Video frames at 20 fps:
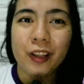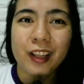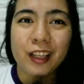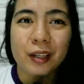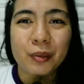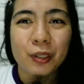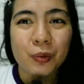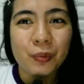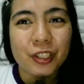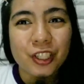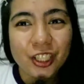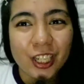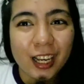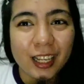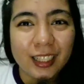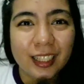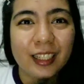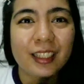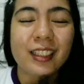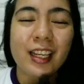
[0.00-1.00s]
Welcome to my
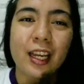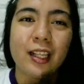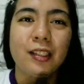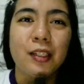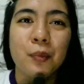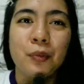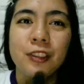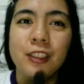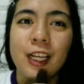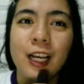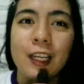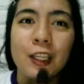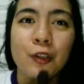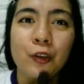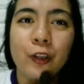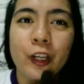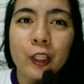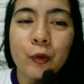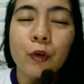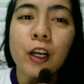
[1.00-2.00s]
channel and kamusta
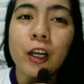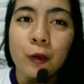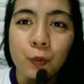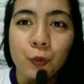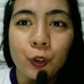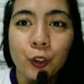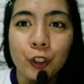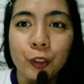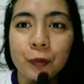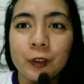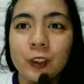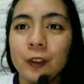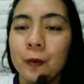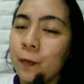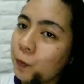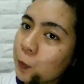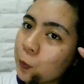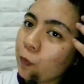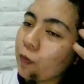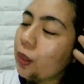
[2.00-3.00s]
kayo ulit mga ka-perps?
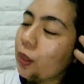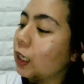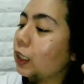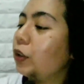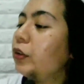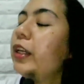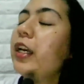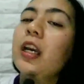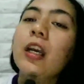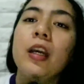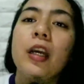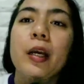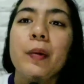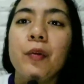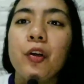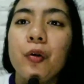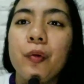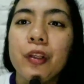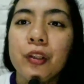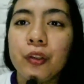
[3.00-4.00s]
Today,
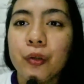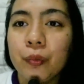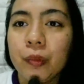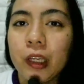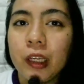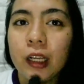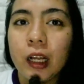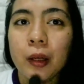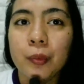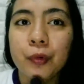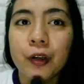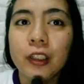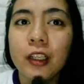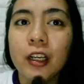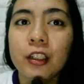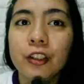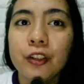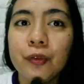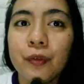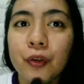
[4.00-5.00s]
I'm going to make a
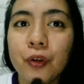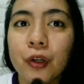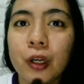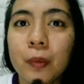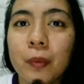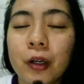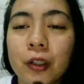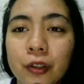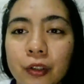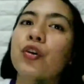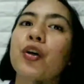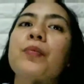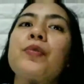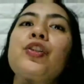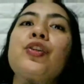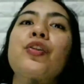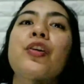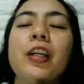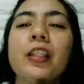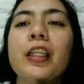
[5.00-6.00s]
product review about um,
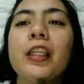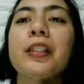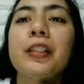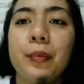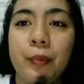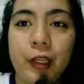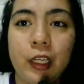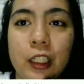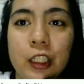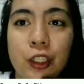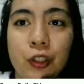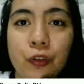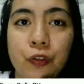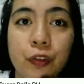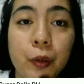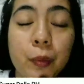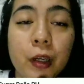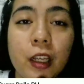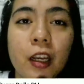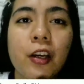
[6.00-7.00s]
Sugar Dolls PH.
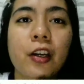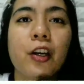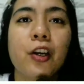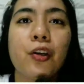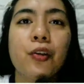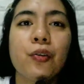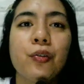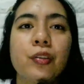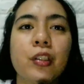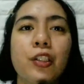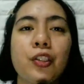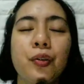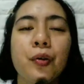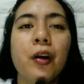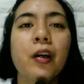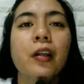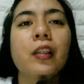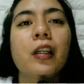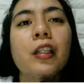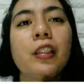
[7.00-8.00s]
Kung familiar kayo sa
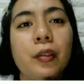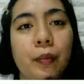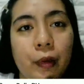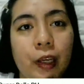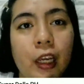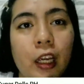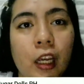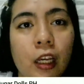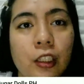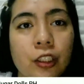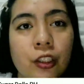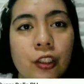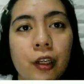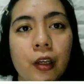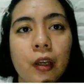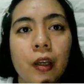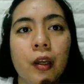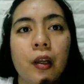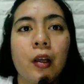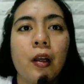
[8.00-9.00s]
Sugar Dolls PH,
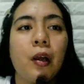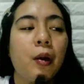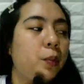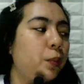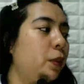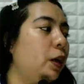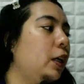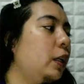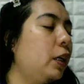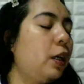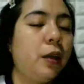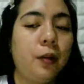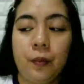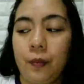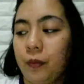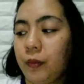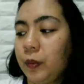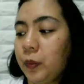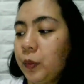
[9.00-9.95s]
um, bali,